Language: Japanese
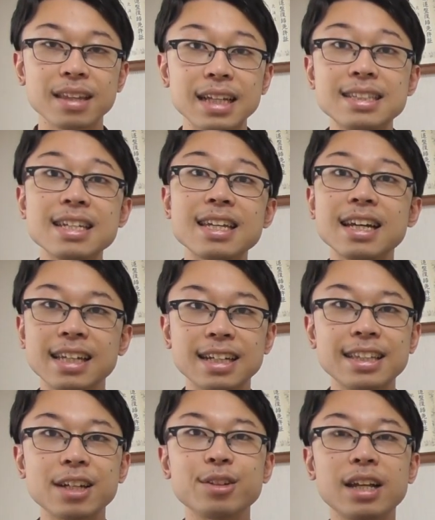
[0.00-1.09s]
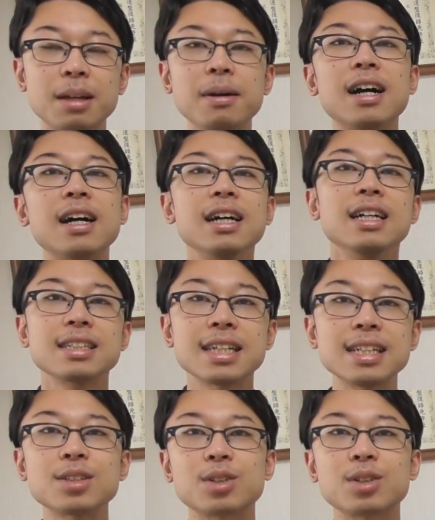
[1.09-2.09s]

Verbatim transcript: 血液がいかなくなれば酸